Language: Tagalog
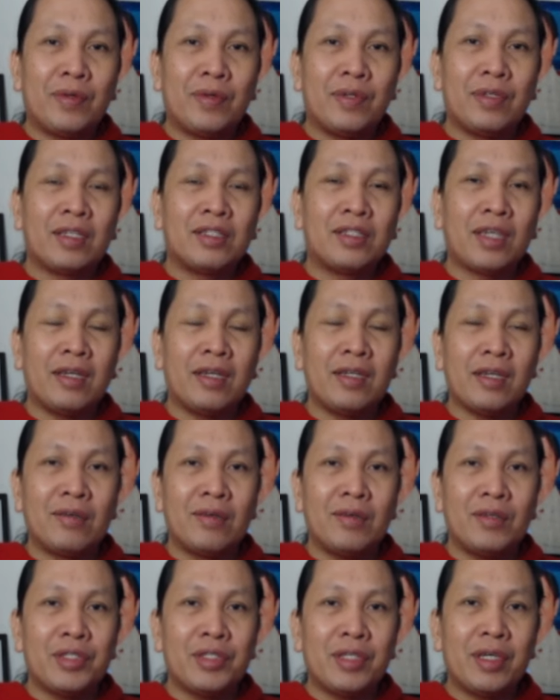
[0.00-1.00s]
po ng China
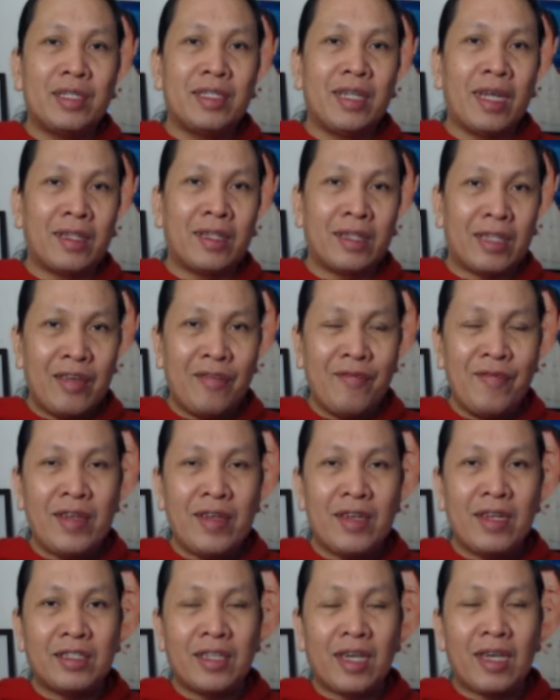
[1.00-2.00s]
Coast Guard at
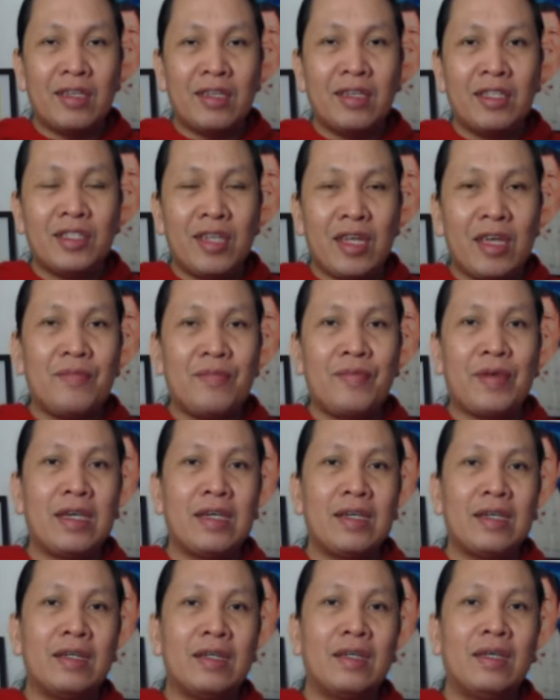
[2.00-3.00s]
even ng Chinese
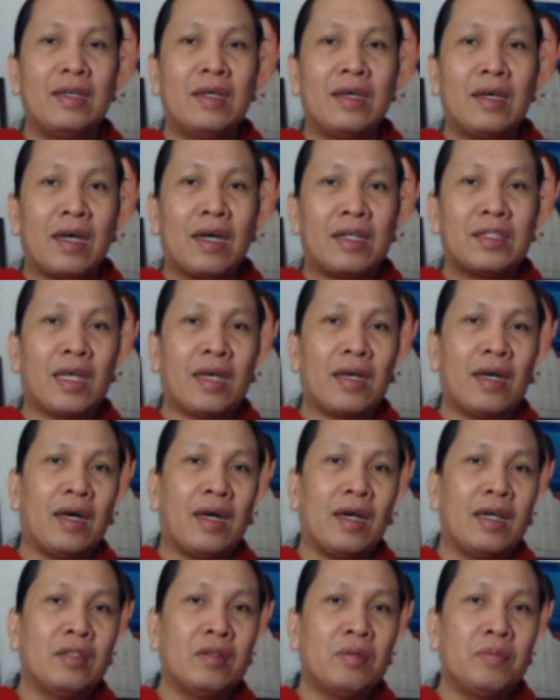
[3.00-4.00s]
Navy. At
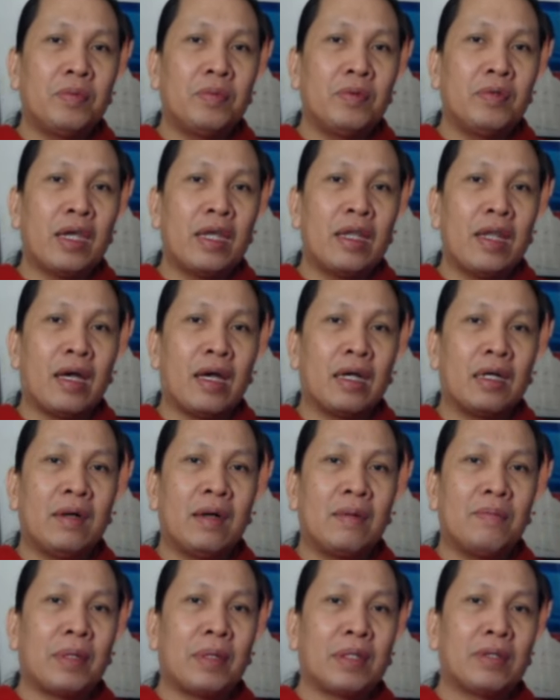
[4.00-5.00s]
saka ito pong
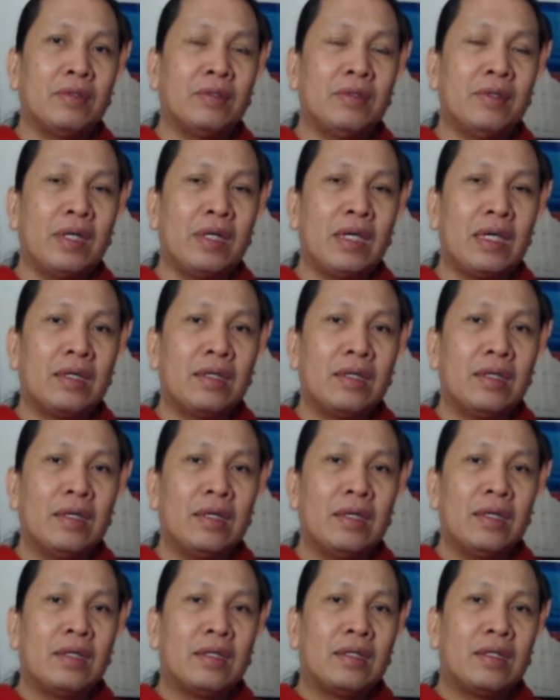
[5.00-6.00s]
ginagawa patuloy
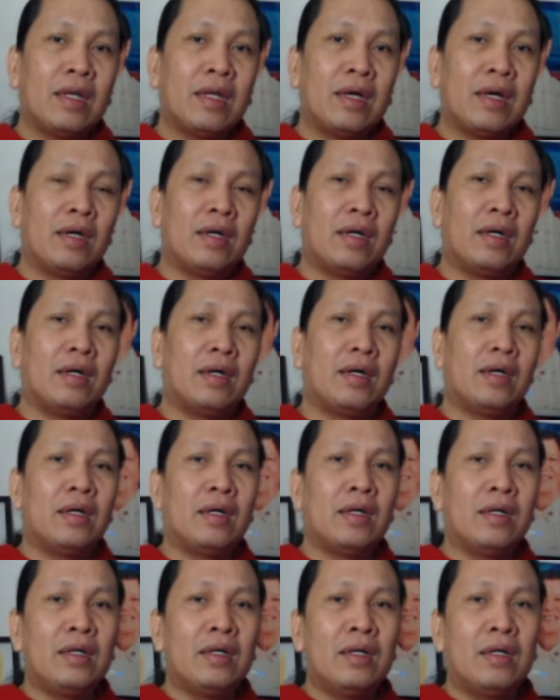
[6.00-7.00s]
na
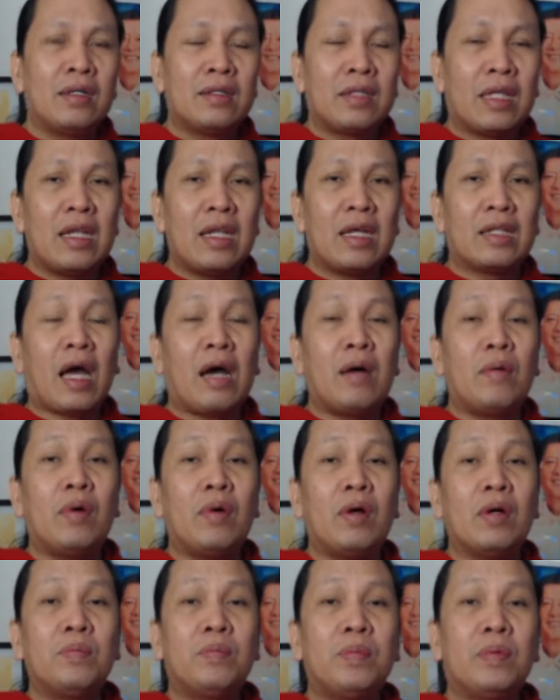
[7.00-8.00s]

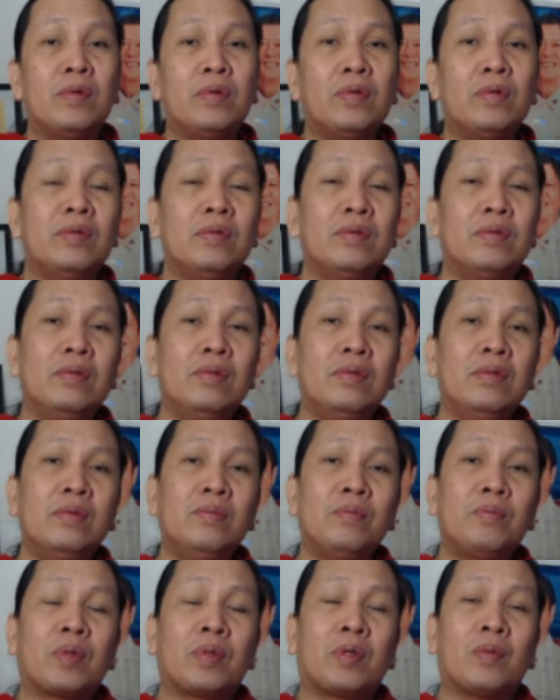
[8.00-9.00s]
tinatawag pong
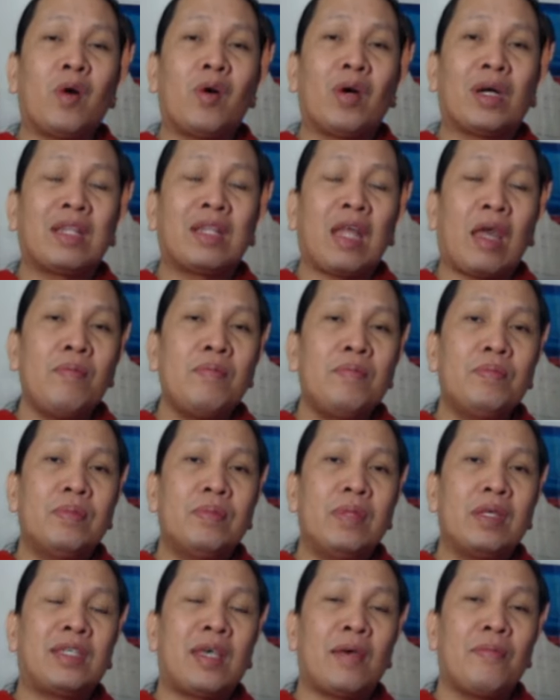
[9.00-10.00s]
provocative,
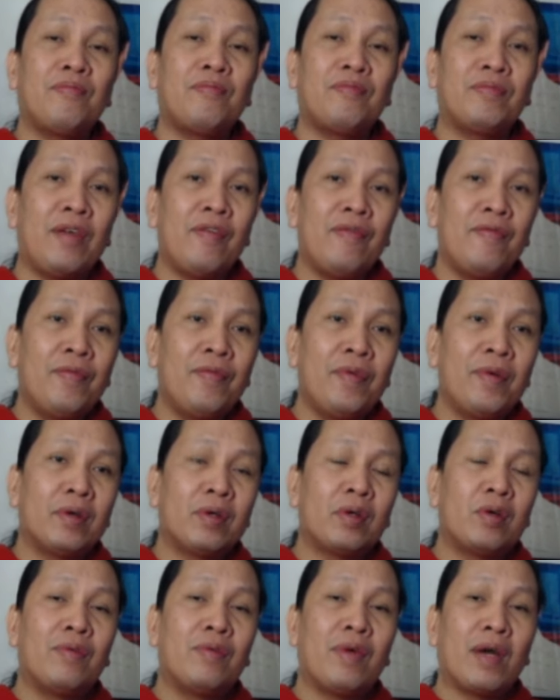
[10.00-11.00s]
deceptive,
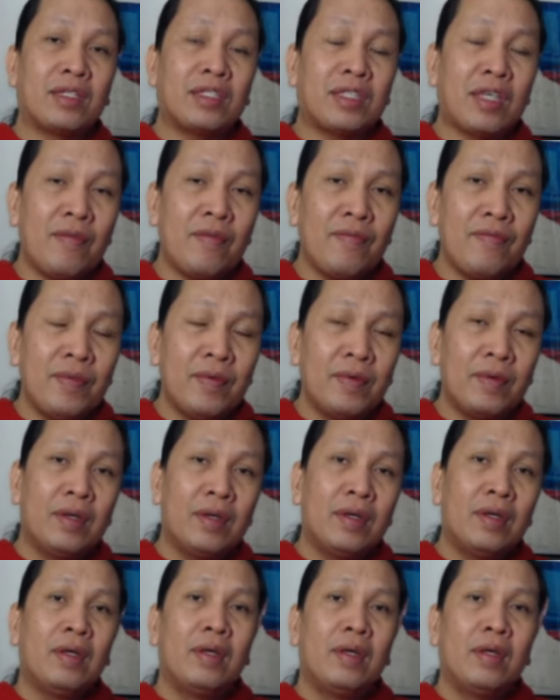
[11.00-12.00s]
coercive
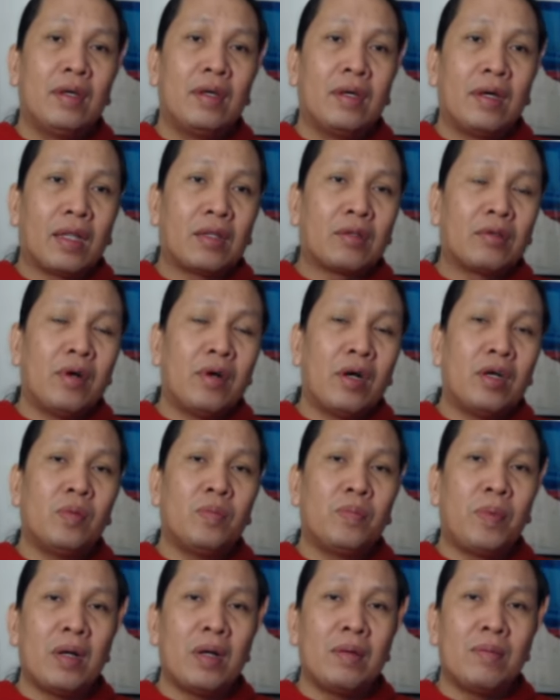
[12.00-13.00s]
at kung
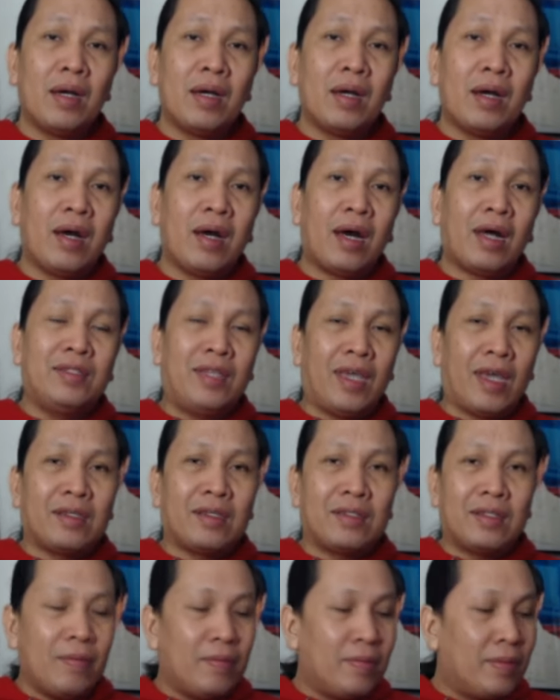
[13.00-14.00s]
ano pang mga
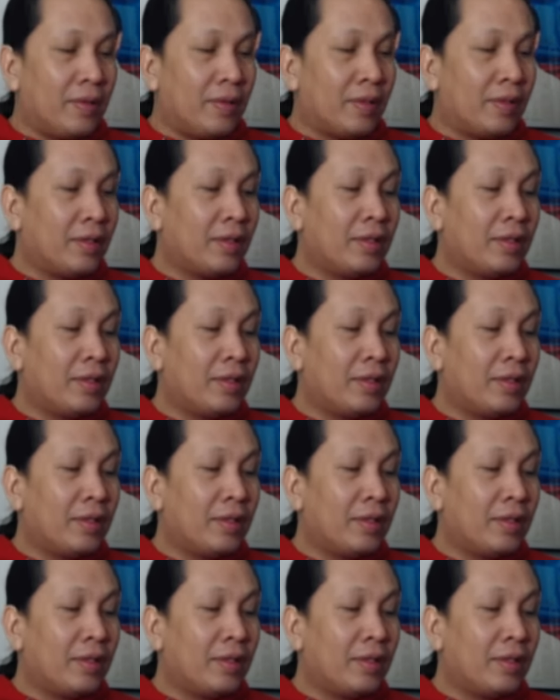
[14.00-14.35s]
adjective